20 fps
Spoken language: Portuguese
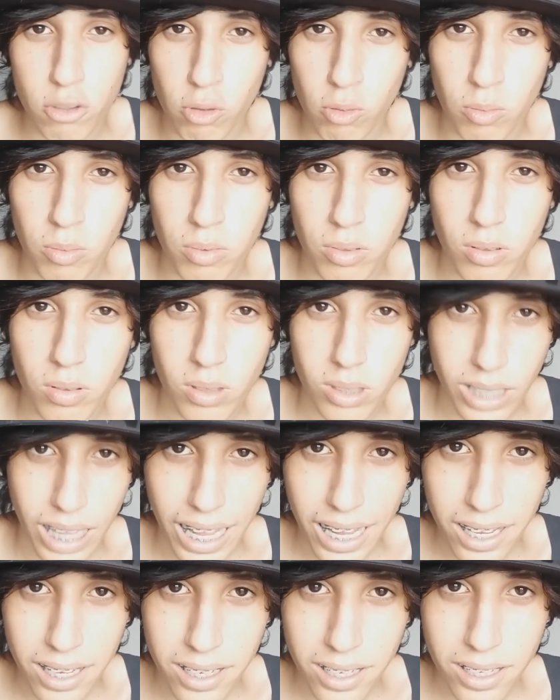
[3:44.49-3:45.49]
disso,
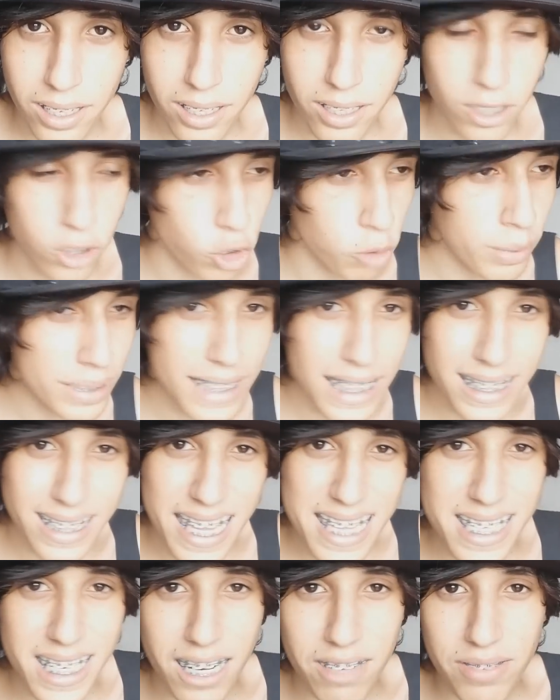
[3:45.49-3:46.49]
tá? Toma então,
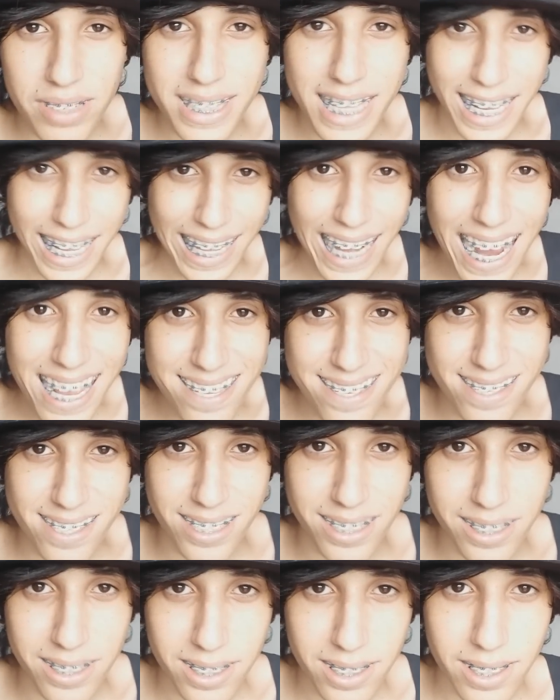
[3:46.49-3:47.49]
tendência na vida,
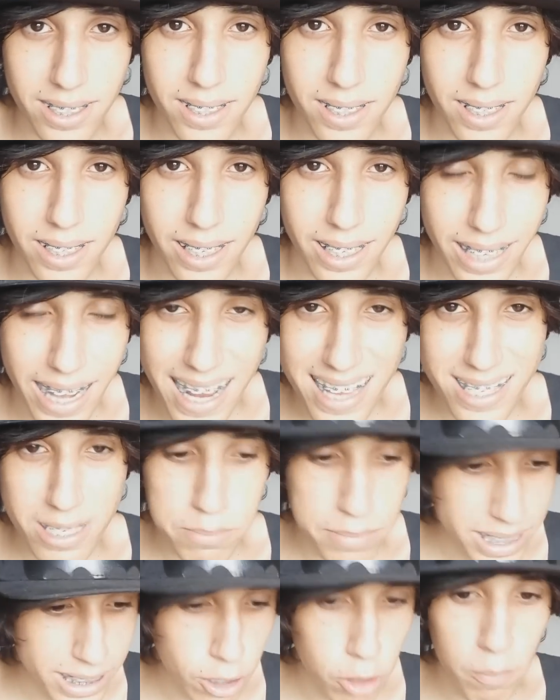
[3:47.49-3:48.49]
cresce
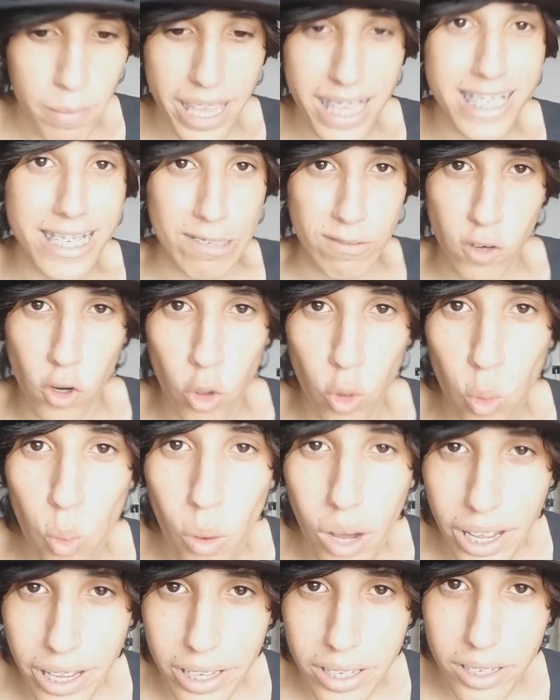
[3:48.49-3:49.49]
cresce mentalmente,
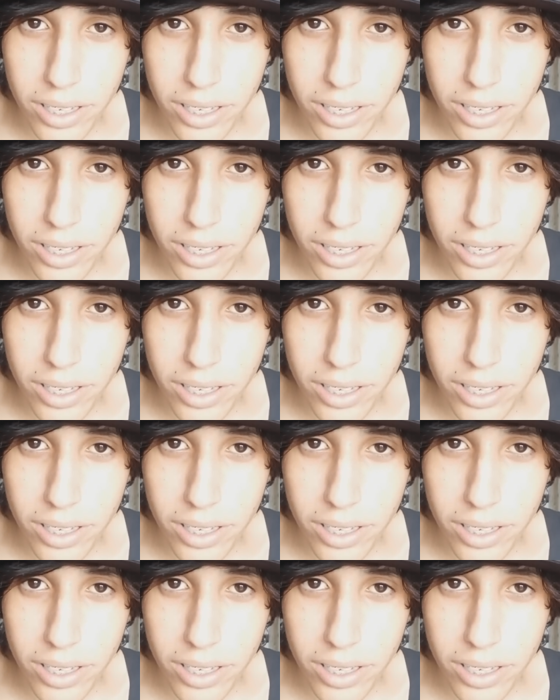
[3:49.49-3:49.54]
evolua.